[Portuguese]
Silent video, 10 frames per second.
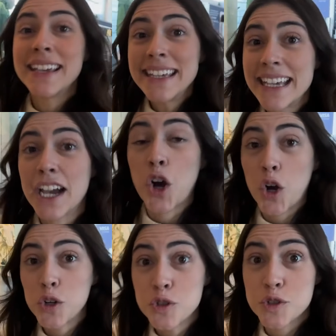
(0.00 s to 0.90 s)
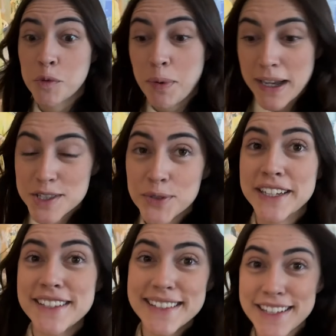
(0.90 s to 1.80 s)
E agora o último passo
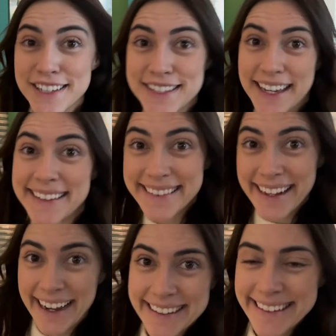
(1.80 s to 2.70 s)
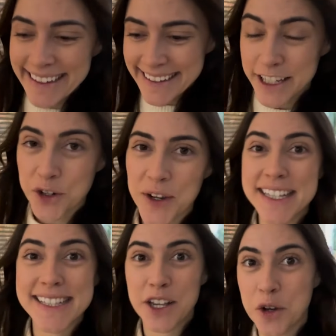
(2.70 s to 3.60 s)
antes da gente entrar, né?
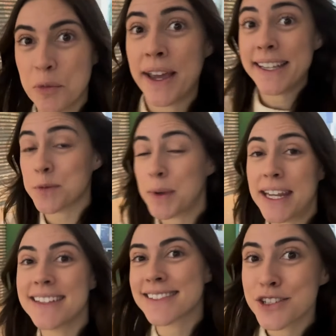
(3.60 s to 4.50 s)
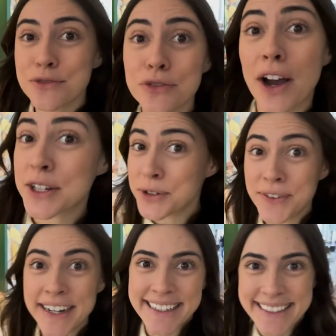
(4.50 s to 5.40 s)
Conhecer como é a experiência de voar com
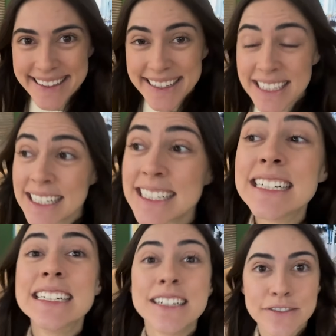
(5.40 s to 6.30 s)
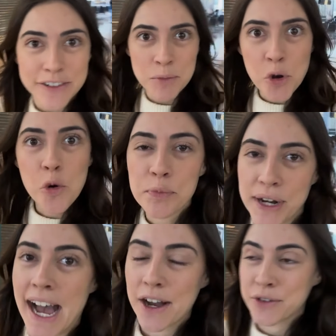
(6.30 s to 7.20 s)
a Ita. Vamos
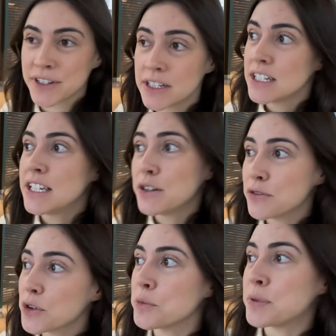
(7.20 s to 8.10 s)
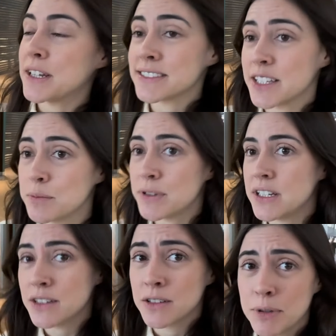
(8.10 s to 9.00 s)
comprar água. Eu vou comprar
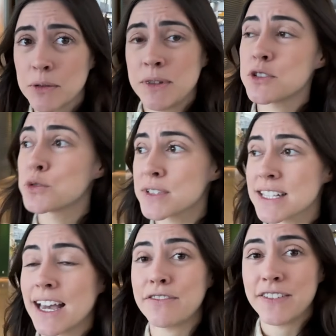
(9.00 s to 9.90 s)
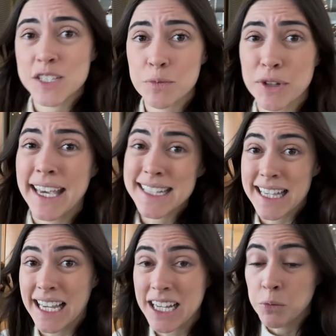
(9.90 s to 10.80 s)
sempre pelo menos duas garrafinhas, porque
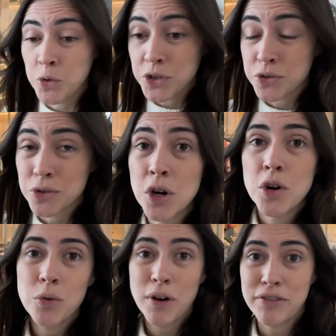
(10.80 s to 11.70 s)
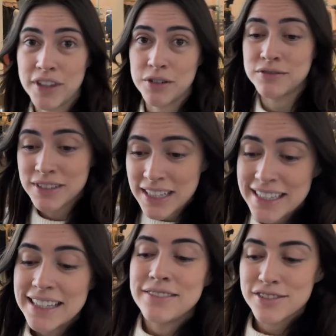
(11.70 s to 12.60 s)
resseca muito o avião
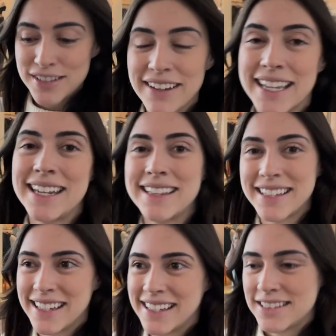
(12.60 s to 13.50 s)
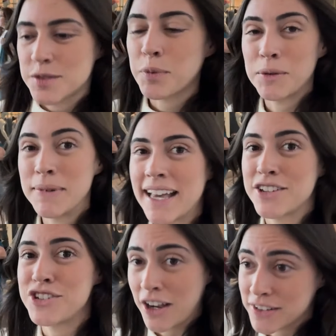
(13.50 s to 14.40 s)
e você vai querer ter disponibilidade
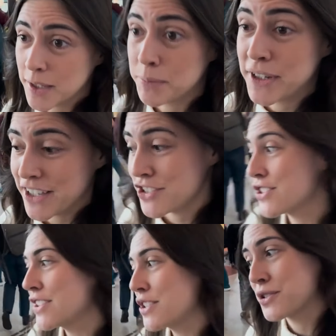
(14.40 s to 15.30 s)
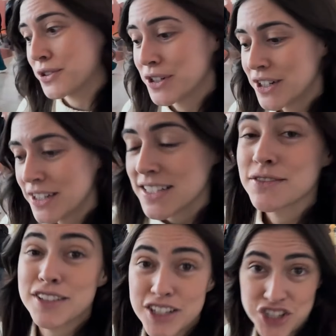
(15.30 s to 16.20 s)
de água, até porque a gente deixou se
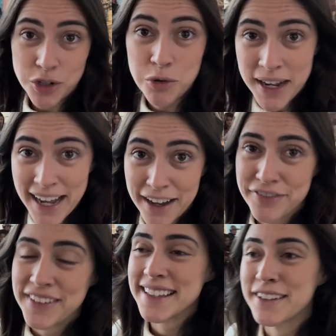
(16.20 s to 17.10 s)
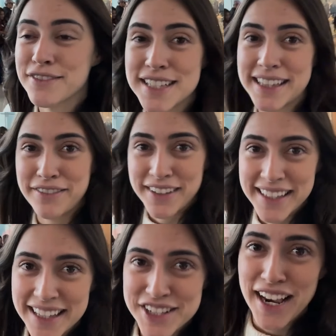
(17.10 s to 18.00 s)
você tinha alguma garrafinha, né, você teve que
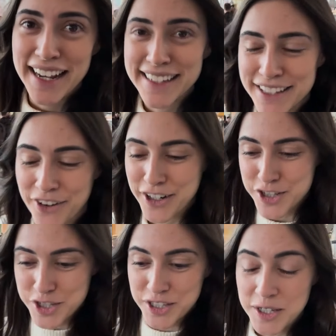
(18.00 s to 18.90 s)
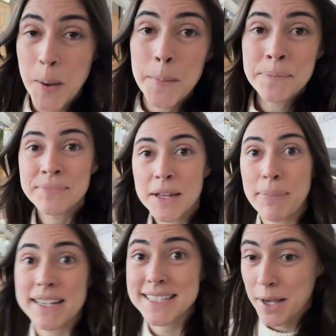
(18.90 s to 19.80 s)
deixar ali na hora de
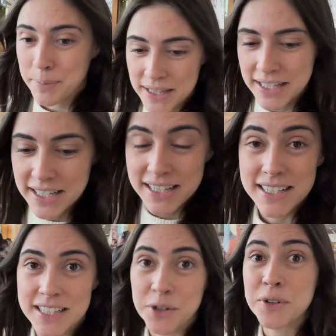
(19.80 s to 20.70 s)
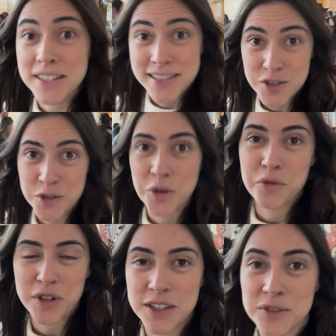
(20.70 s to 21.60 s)
passar pela segurança de novo
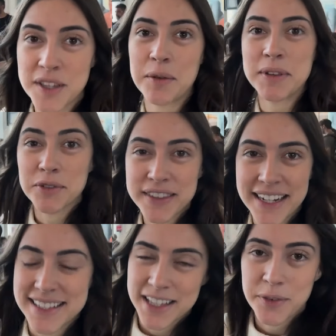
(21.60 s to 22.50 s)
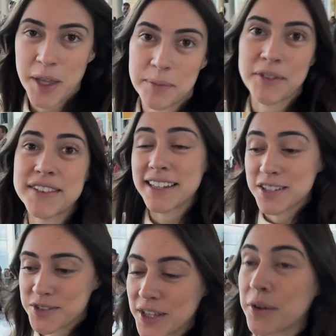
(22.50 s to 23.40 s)
aqui no Terminal 3, né, no Terminal
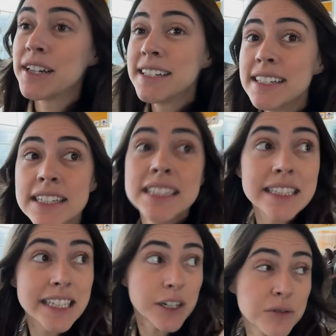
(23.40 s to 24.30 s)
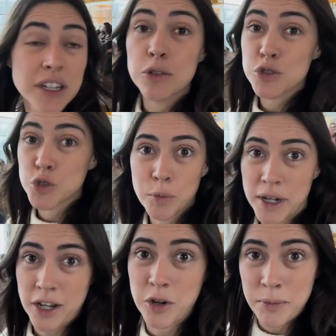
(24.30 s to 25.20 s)
Internacional. Então eu super
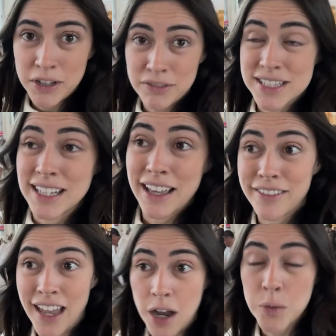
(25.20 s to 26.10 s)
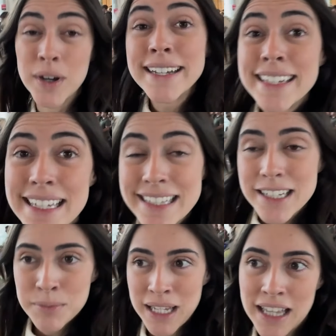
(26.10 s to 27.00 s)
recomendo que você leve água e
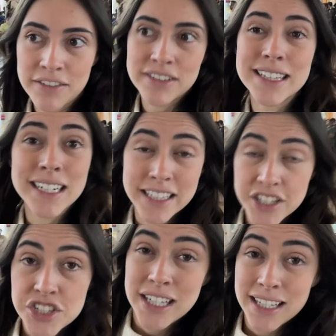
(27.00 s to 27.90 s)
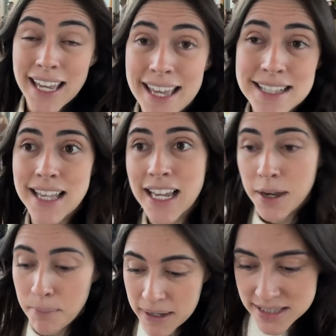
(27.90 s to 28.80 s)
também leve hidratante que resseca
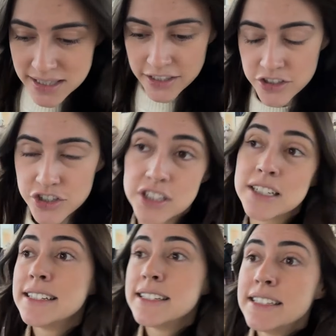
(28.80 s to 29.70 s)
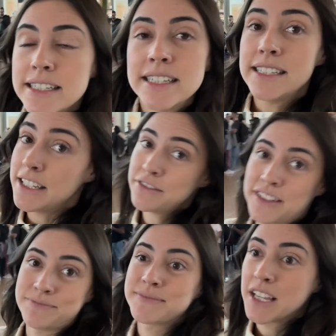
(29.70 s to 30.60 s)
bastante. E enfim,
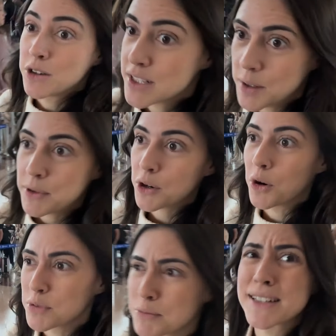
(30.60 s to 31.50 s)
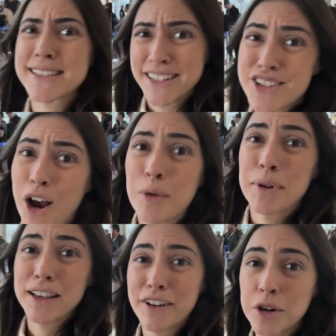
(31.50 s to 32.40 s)
eu sempre compro bastante água para
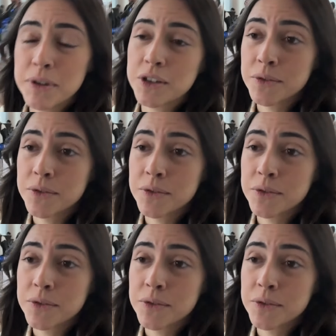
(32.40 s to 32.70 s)
levar comigo.